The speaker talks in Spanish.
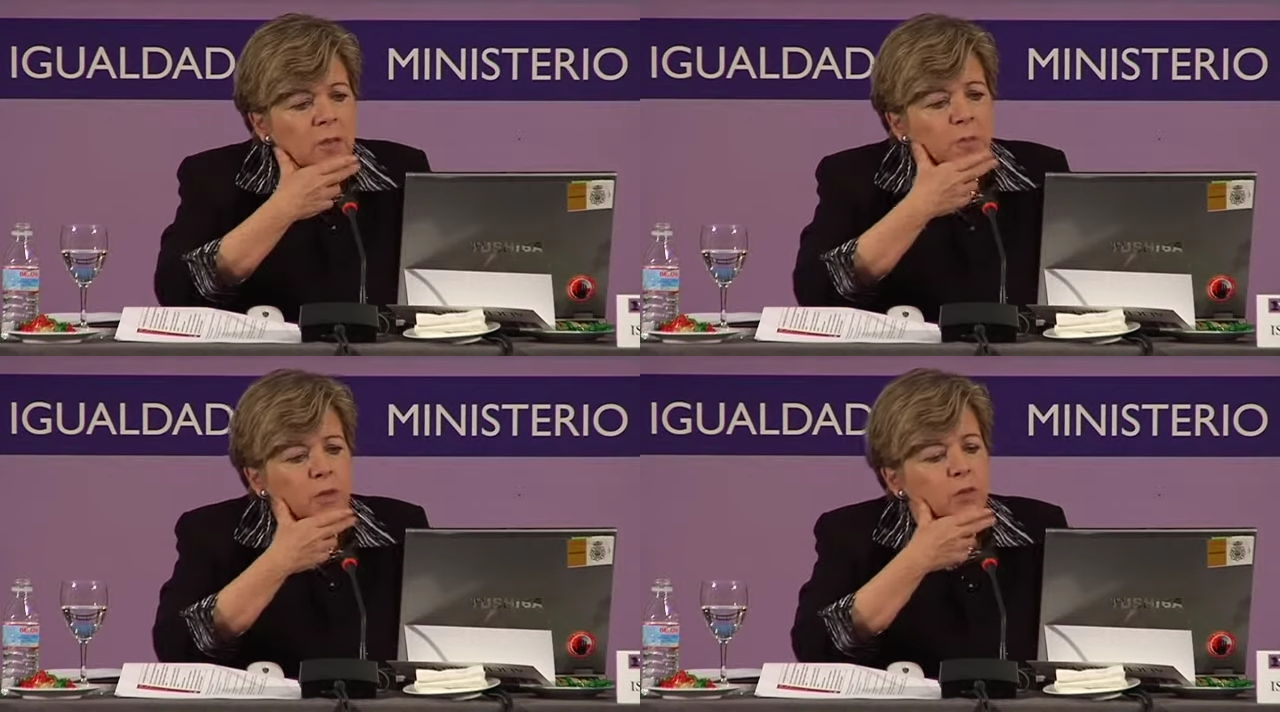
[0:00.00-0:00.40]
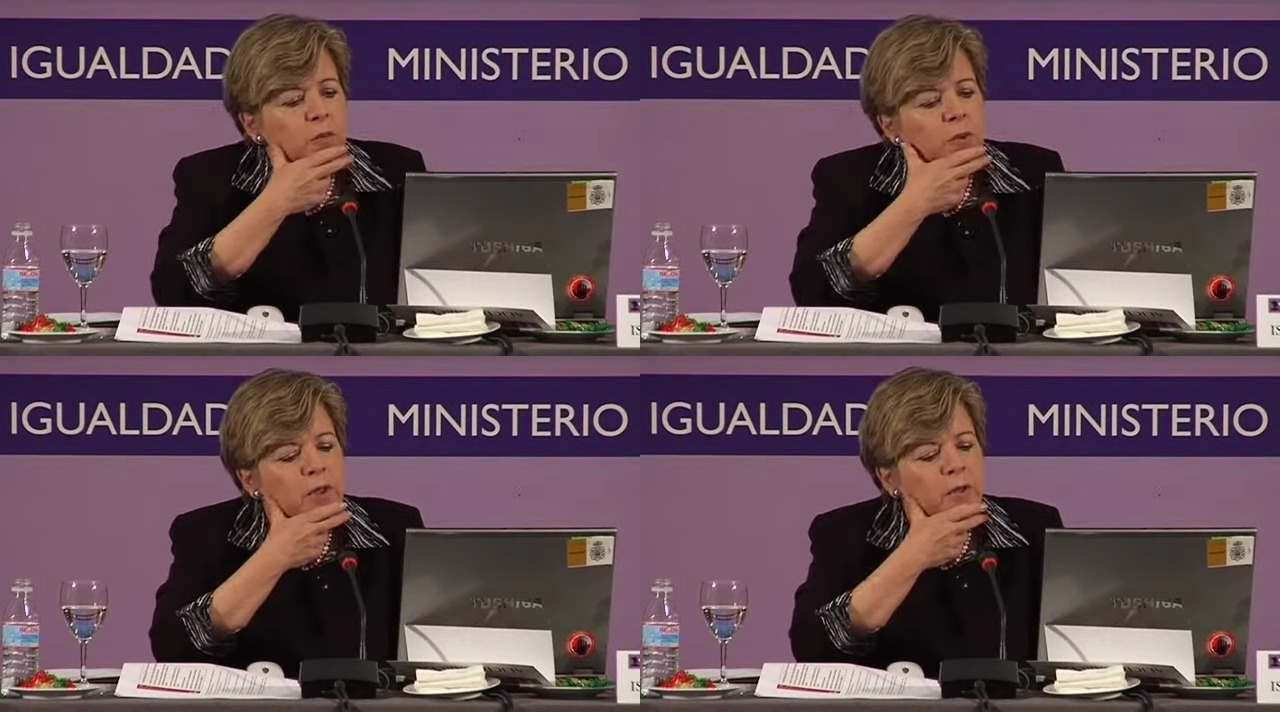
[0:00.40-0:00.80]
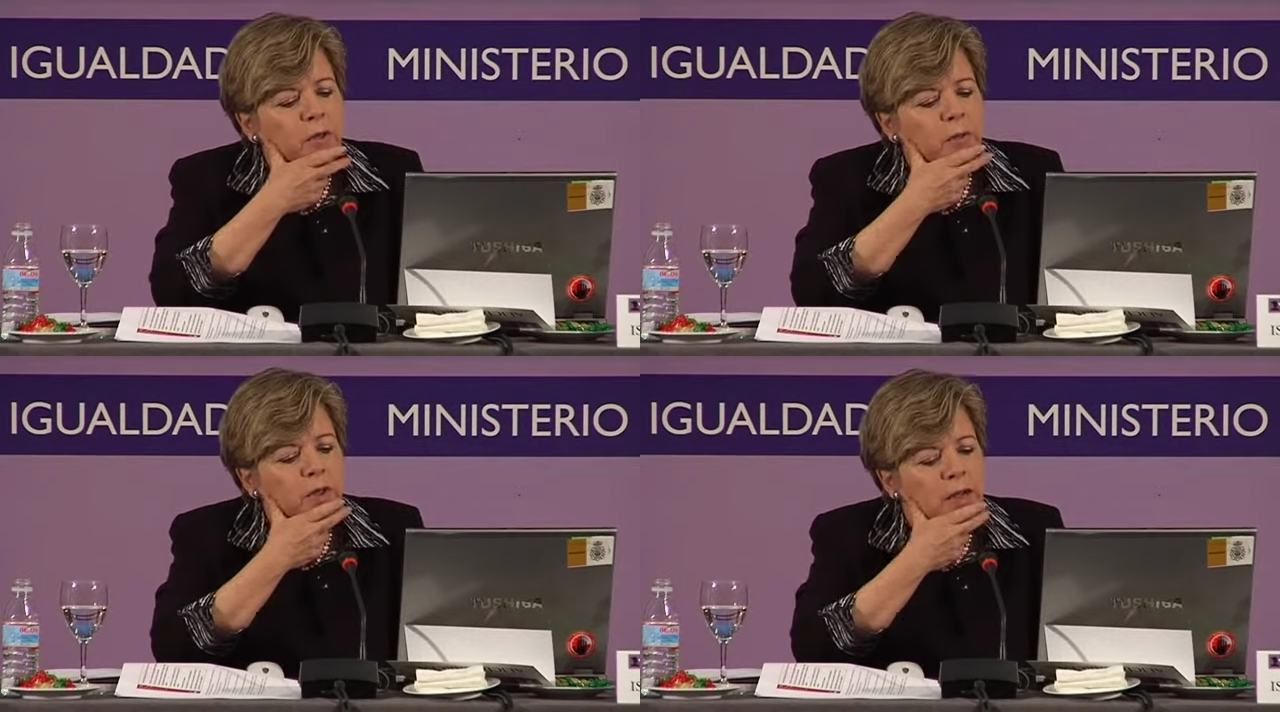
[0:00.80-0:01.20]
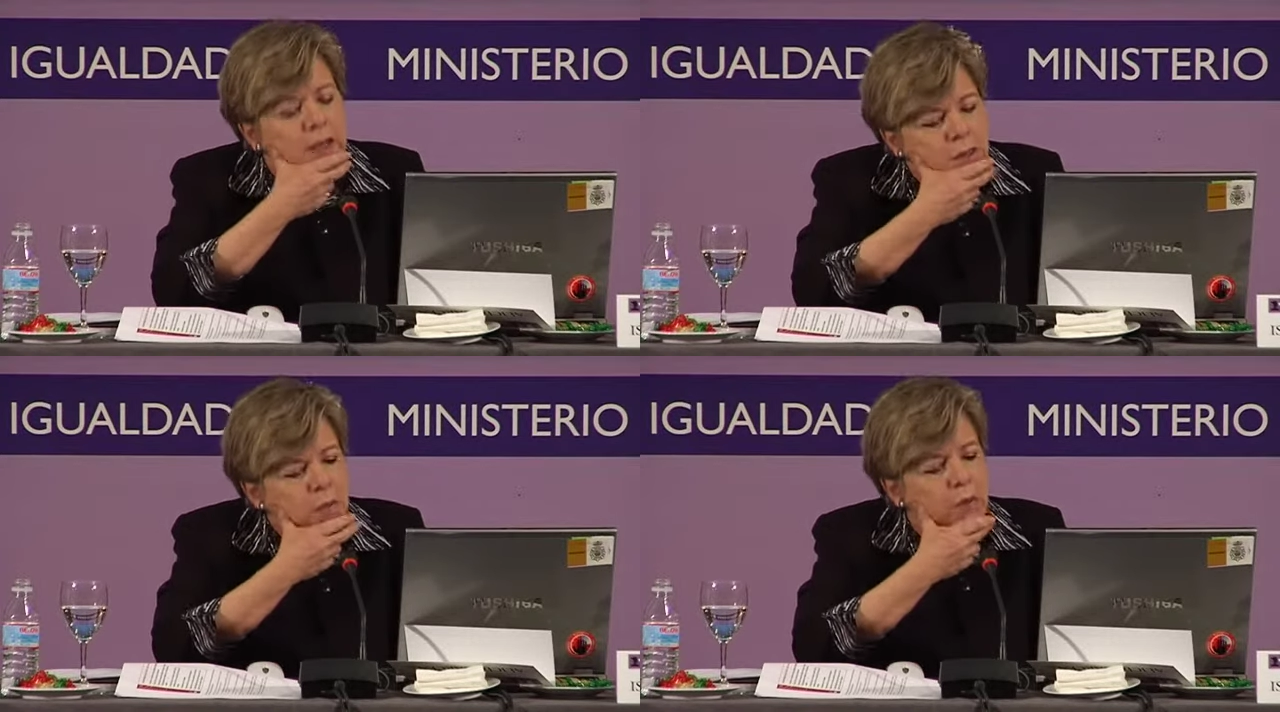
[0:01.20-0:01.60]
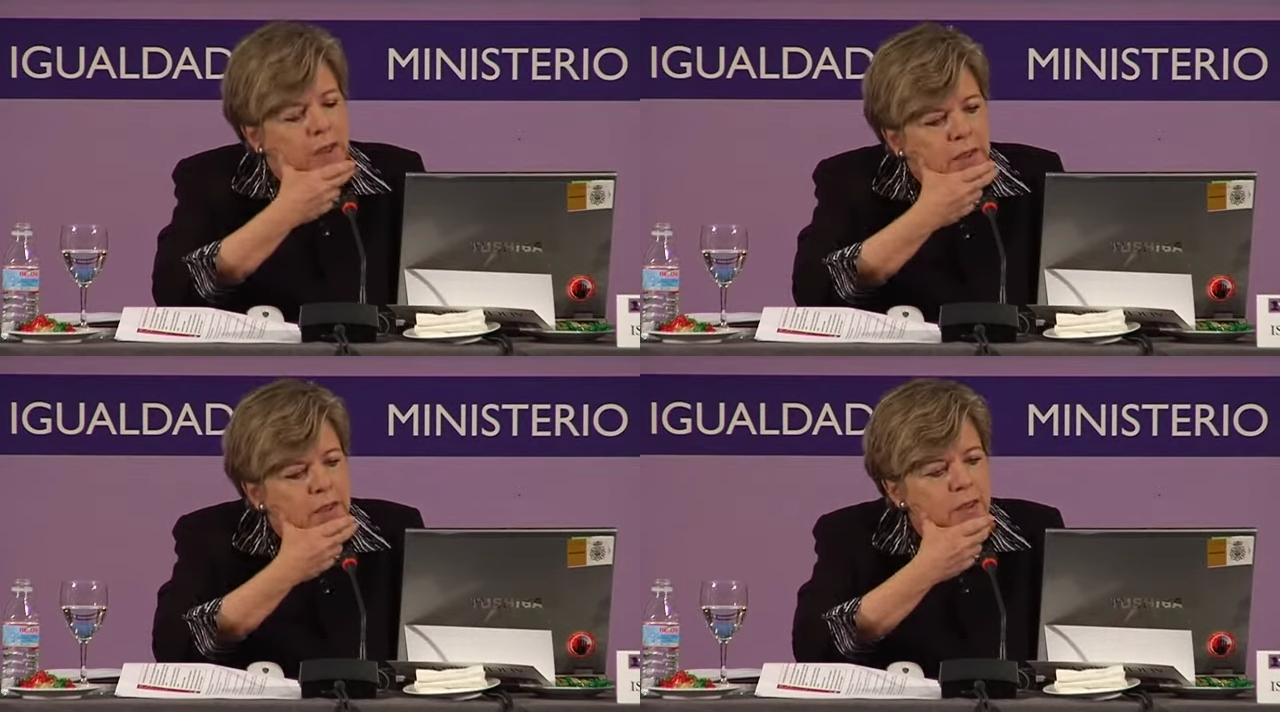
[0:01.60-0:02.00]
Y por supuesto, las
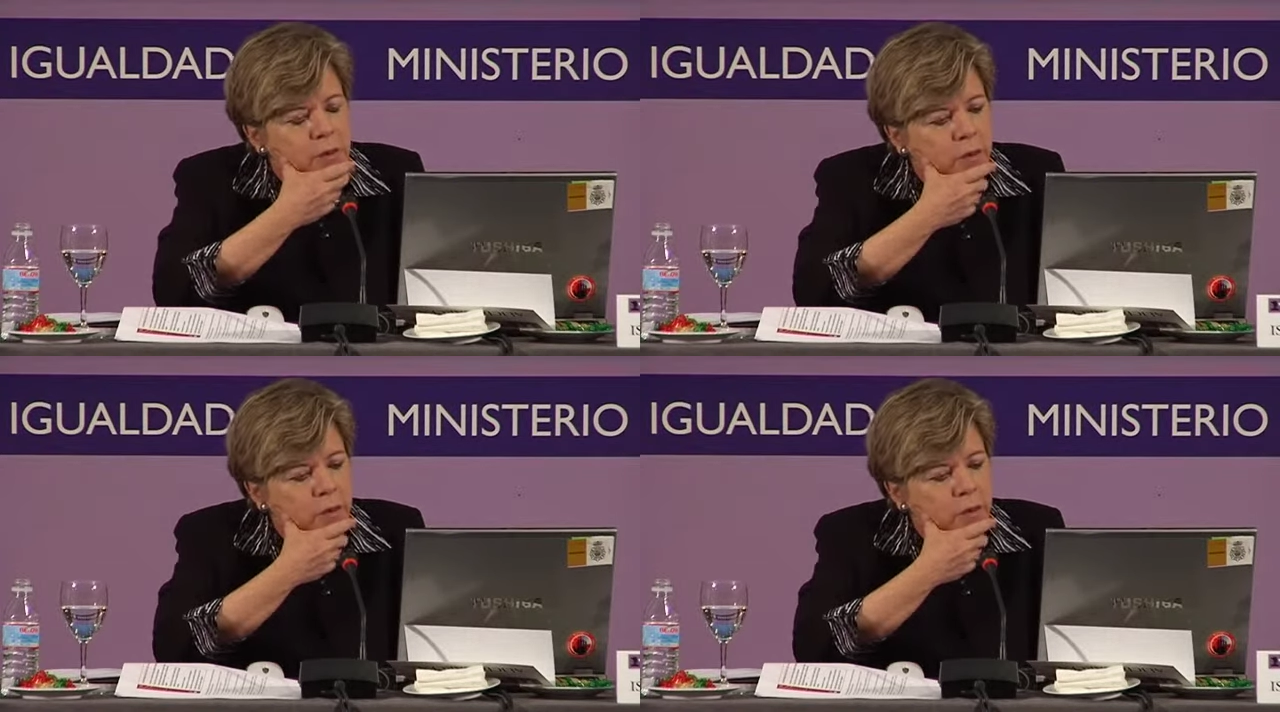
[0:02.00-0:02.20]
mujeres